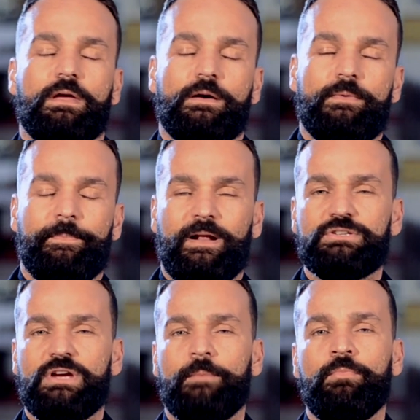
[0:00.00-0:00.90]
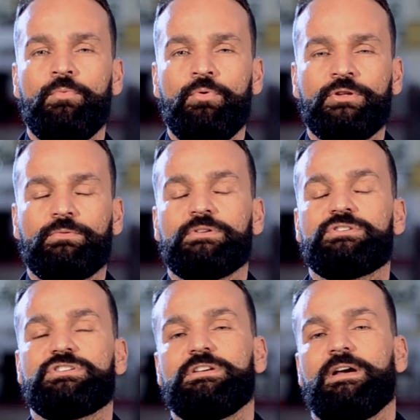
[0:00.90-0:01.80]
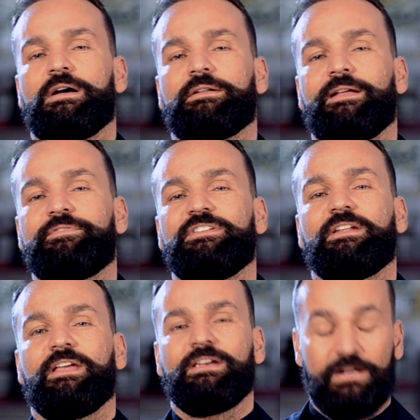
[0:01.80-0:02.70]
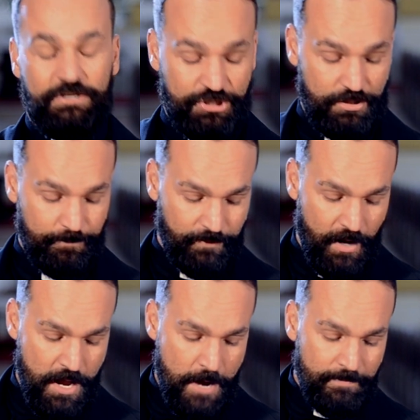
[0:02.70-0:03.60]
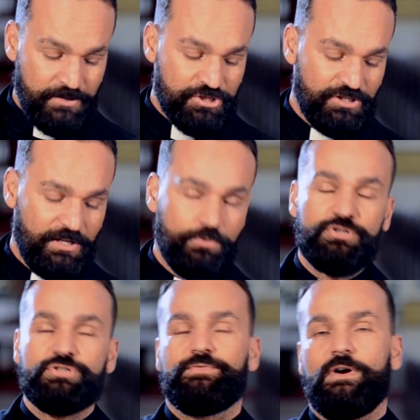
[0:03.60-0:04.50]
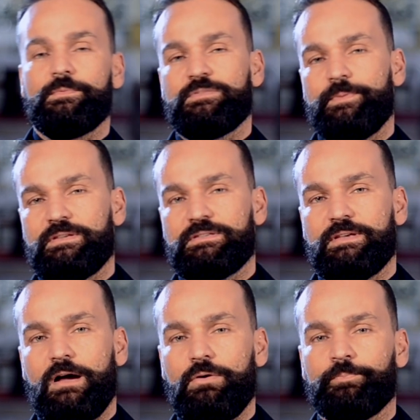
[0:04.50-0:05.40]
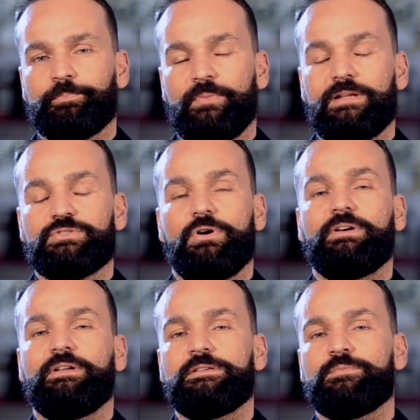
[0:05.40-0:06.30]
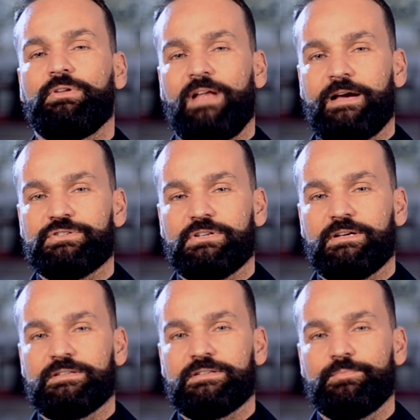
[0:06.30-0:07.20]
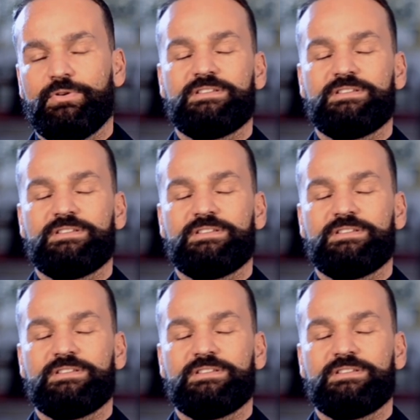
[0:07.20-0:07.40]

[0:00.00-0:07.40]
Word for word: é uma prática muito antiga na vida da igreja mantida hoje de forma especial pelas ordens monásticas. Por